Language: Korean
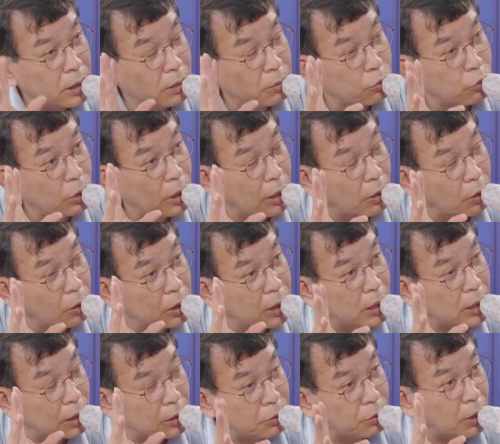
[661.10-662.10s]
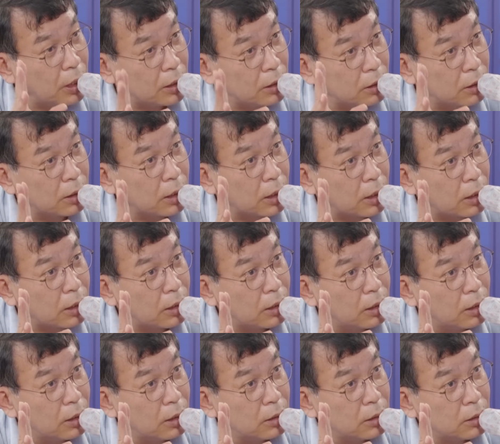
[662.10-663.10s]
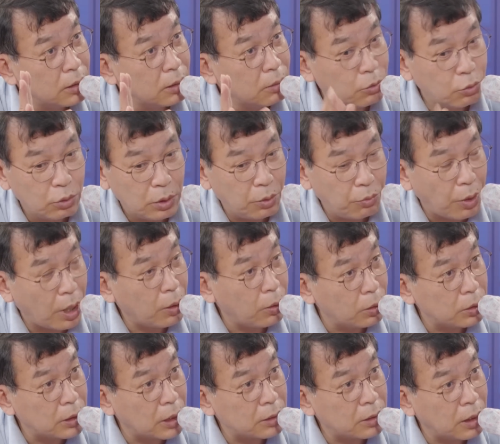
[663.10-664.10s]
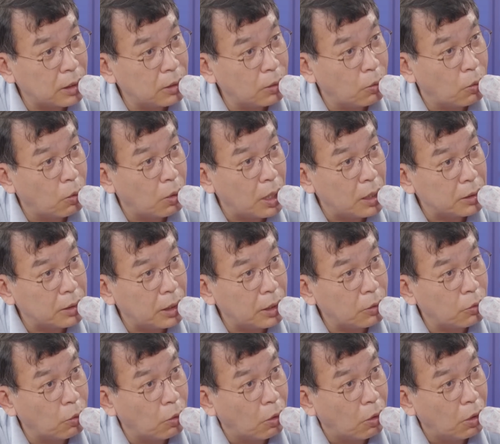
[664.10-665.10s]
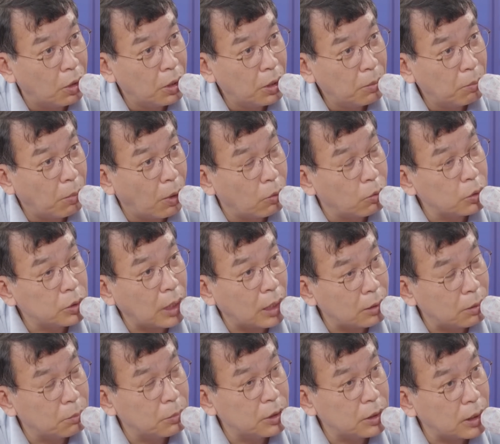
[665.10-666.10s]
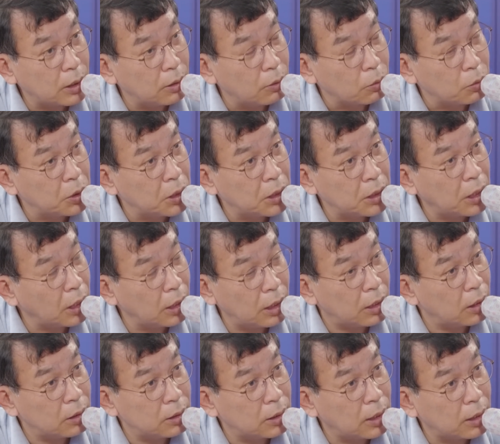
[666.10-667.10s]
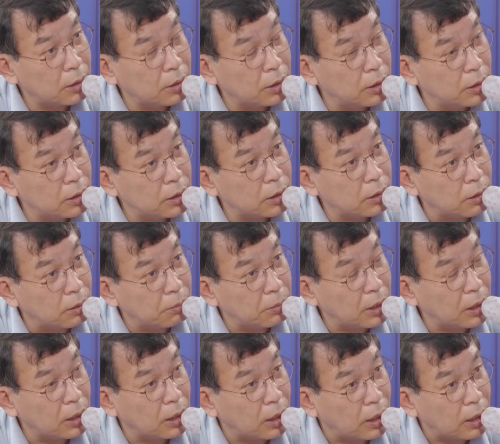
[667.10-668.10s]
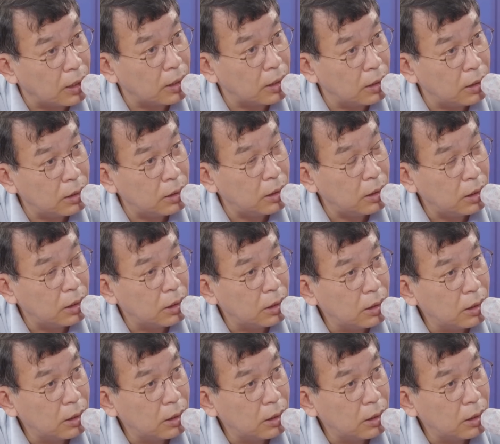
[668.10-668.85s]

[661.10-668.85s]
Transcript: 우리가 어디까지 와 있는 거야? 지금 우리 외교 자산은 고갈돼 있고 먹고 사는 문제가 어떻게 돼간다는 어, 거예요 지금 이게. 그러네요.